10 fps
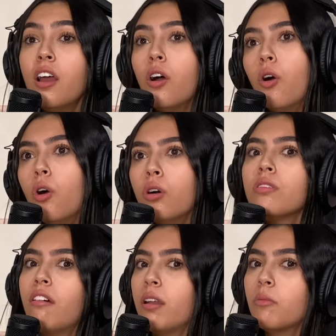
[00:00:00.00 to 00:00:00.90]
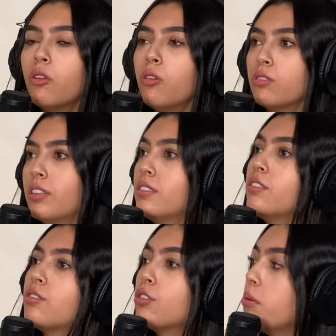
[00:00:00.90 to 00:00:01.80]
O hablemoslo desde
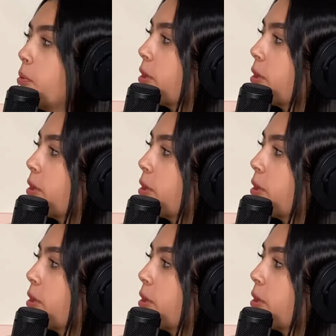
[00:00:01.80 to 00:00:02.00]
otro tipo de